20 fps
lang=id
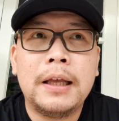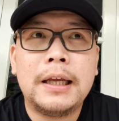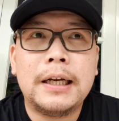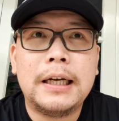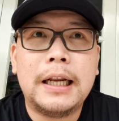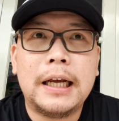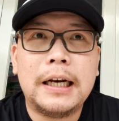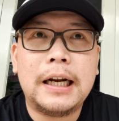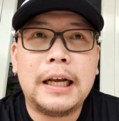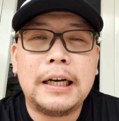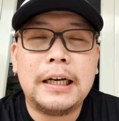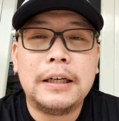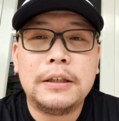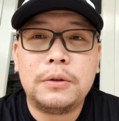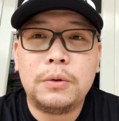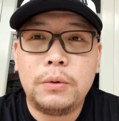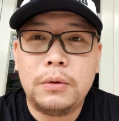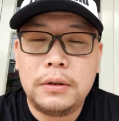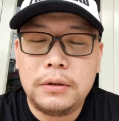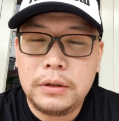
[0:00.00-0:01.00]
dan ada
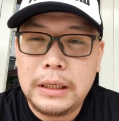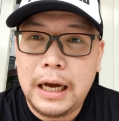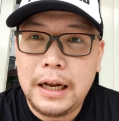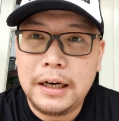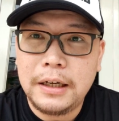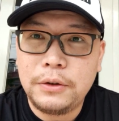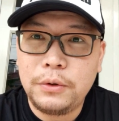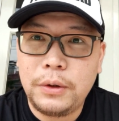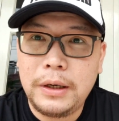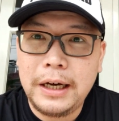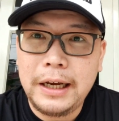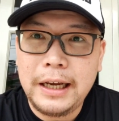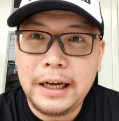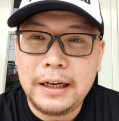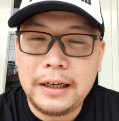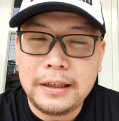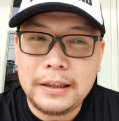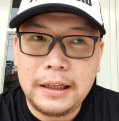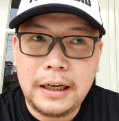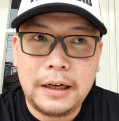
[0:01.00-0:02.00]
sub, ada juga
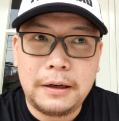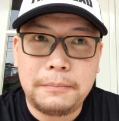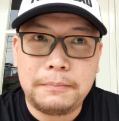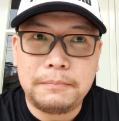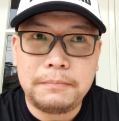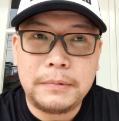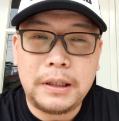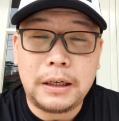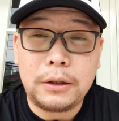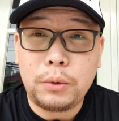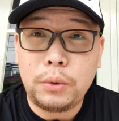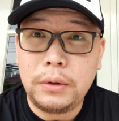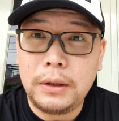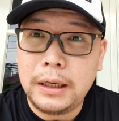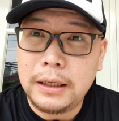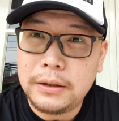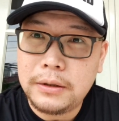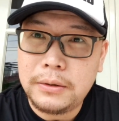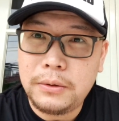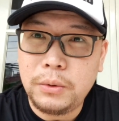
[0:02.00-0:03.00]
yang um, tertunda
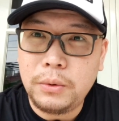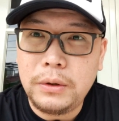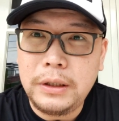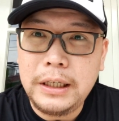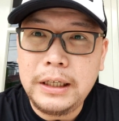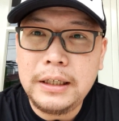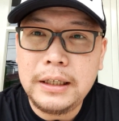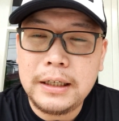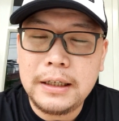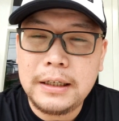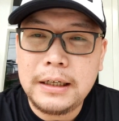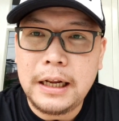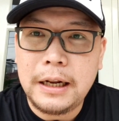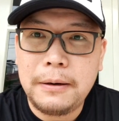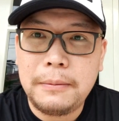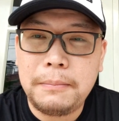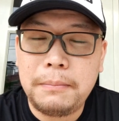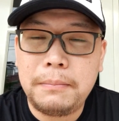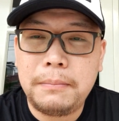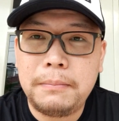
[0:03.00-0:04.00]
studinya
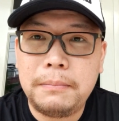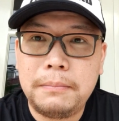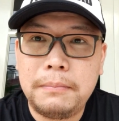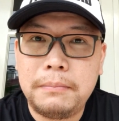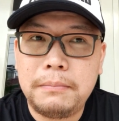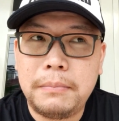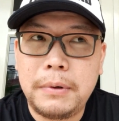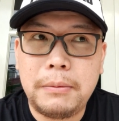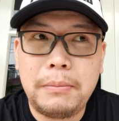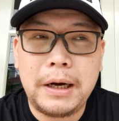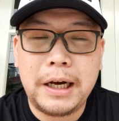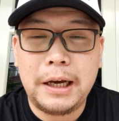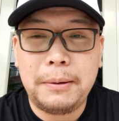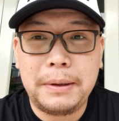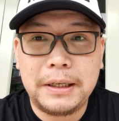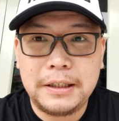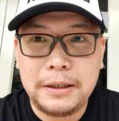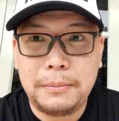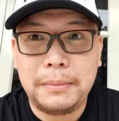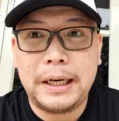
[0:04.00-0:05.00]
dan berbagai
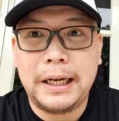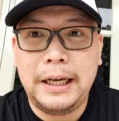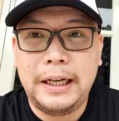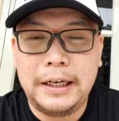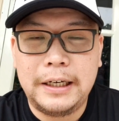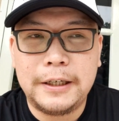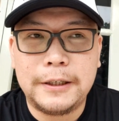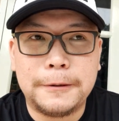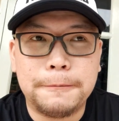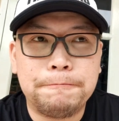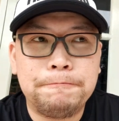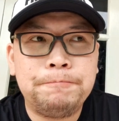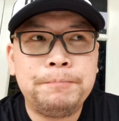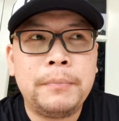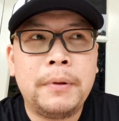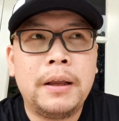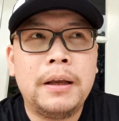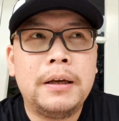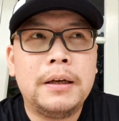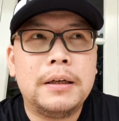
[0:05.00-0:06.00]
macam lainnya.
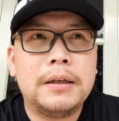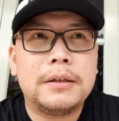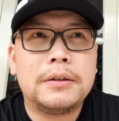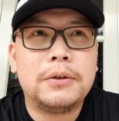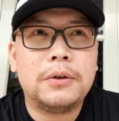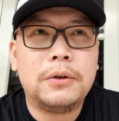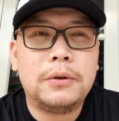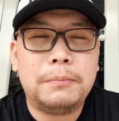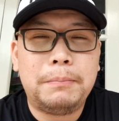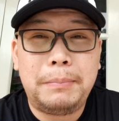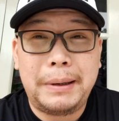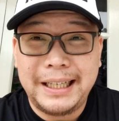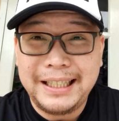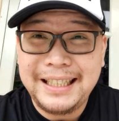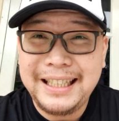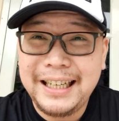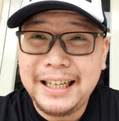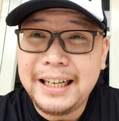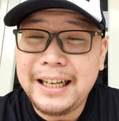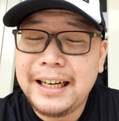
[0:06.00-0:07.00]
So
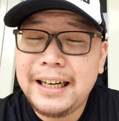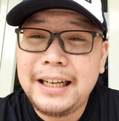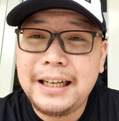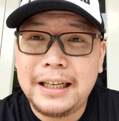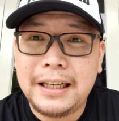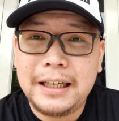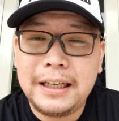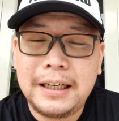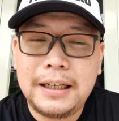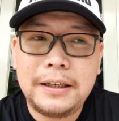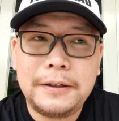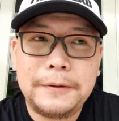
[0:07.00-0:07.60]
basically